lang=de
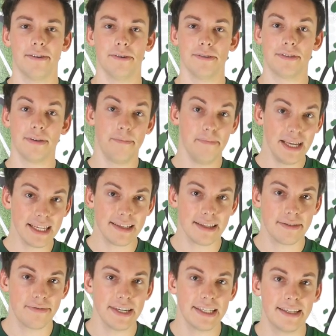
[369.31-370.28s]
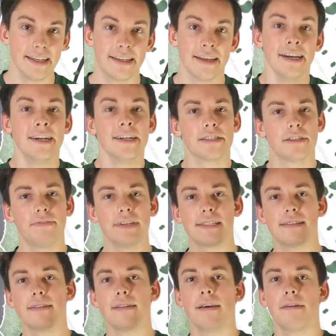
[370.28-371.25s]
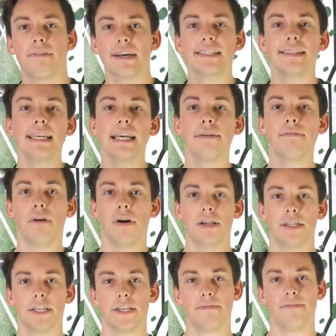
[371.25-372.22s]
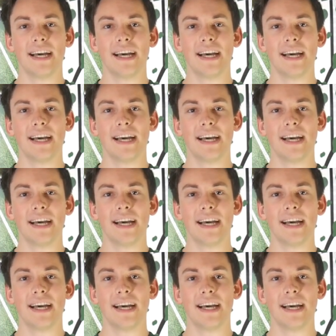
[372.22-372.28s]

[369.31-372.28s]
und mir ist jetzt wichtig zu wissen, was ihr wollt.